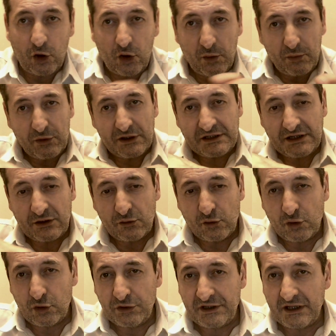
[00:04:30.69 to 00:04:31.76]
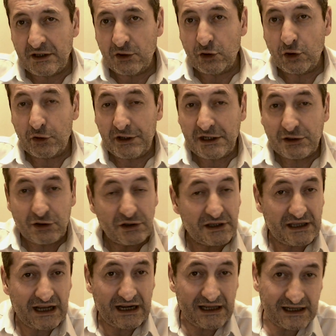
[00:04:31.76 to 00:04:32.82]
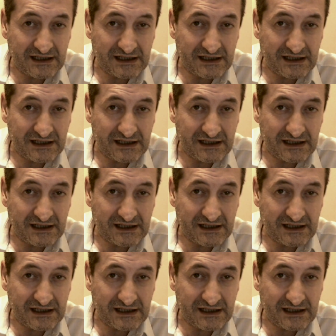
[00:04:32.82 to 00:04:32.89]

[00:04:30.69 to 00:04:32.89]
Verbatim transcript: O puede ser un contenedor horizontal